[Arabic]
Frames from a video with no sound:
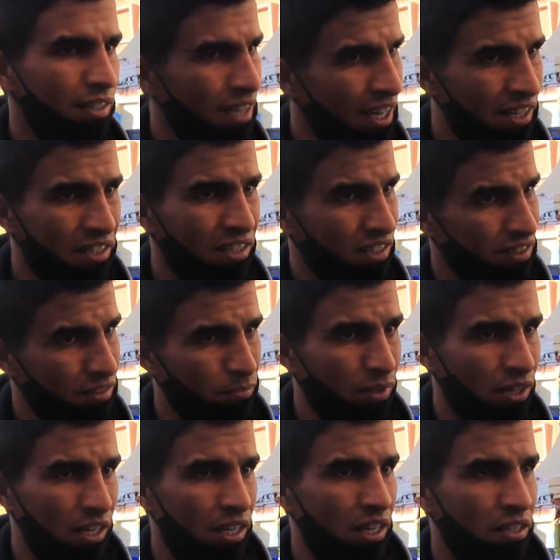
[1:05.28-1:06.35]
يعني
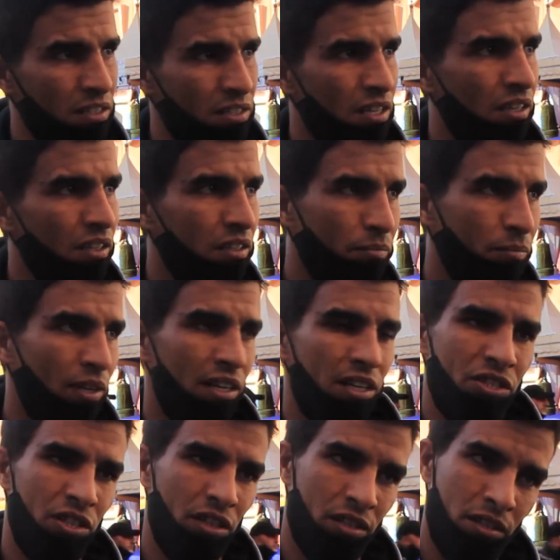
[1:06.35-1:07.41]
يدبر على انسان يدبر على
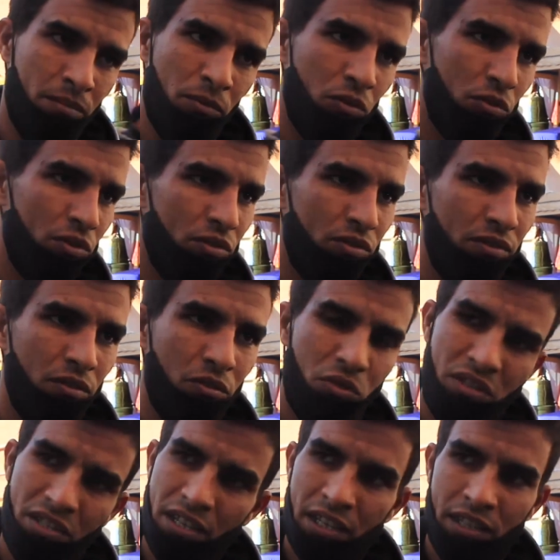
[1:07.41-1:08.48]
شي خدمه
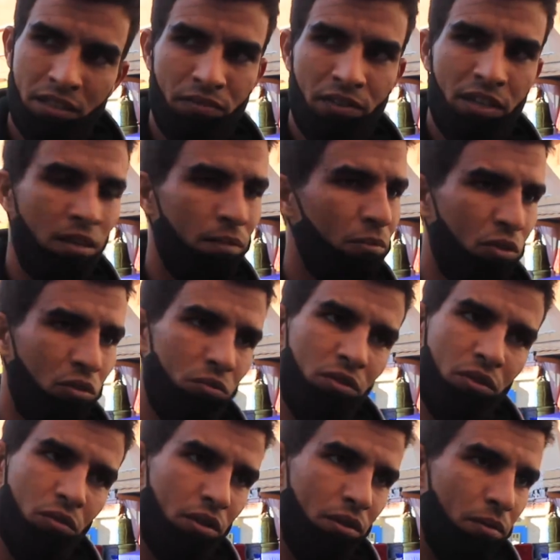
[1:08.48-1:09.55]
ويتصدع يتفادى منه
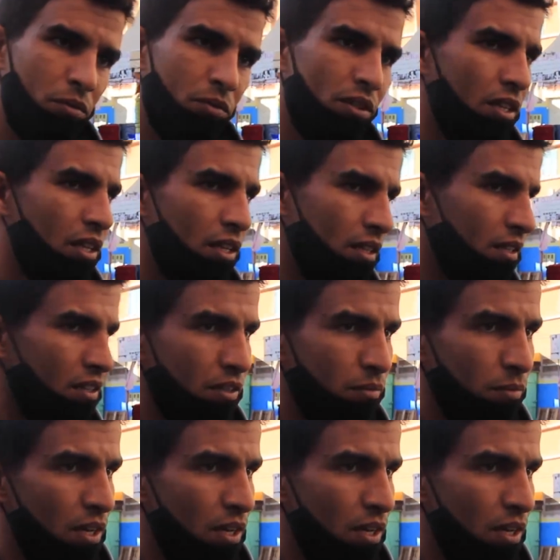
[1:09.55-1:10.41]
تنقول لهم ودي الله يهديهم